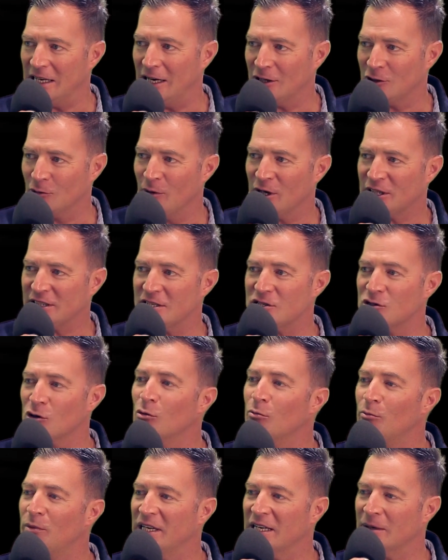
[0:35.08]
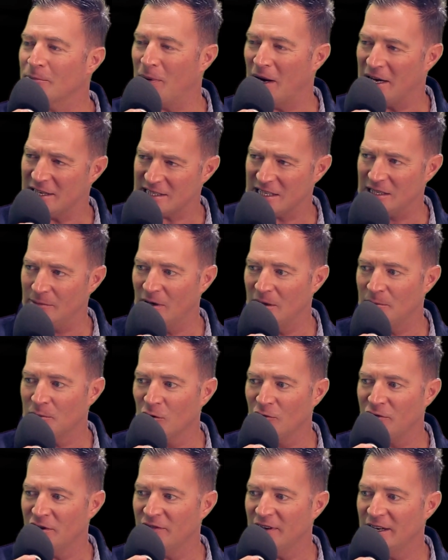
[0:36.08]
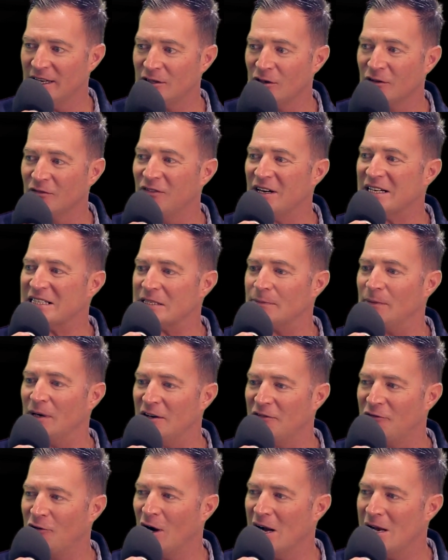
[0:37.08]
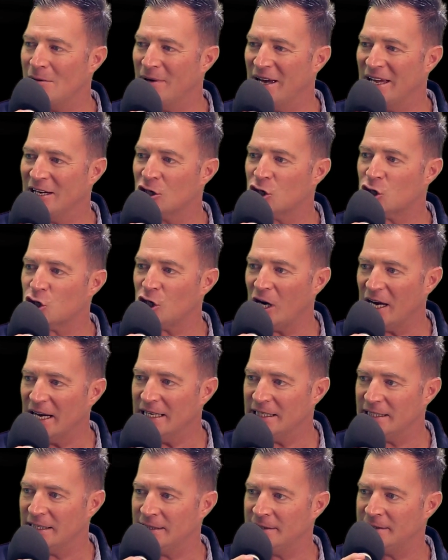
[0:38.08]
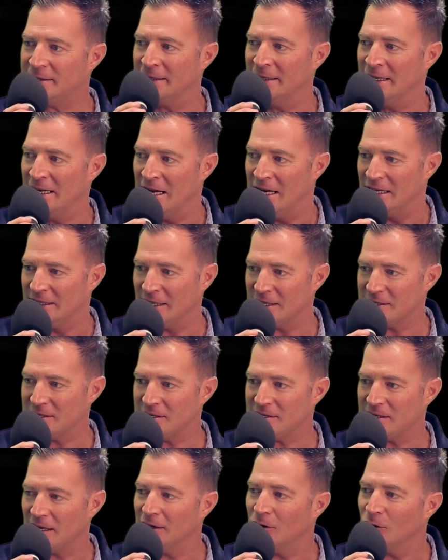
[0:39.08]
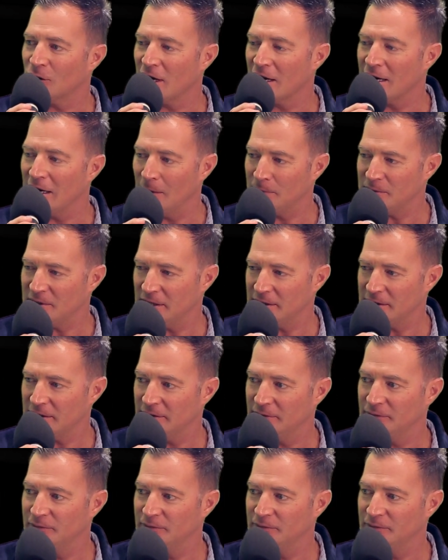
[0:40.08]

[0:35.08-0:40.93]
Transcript: klar, du möchtest unbedingt Basketballprofi werden und was war vor allem entscheidend, dass es dann auch geklappt hat?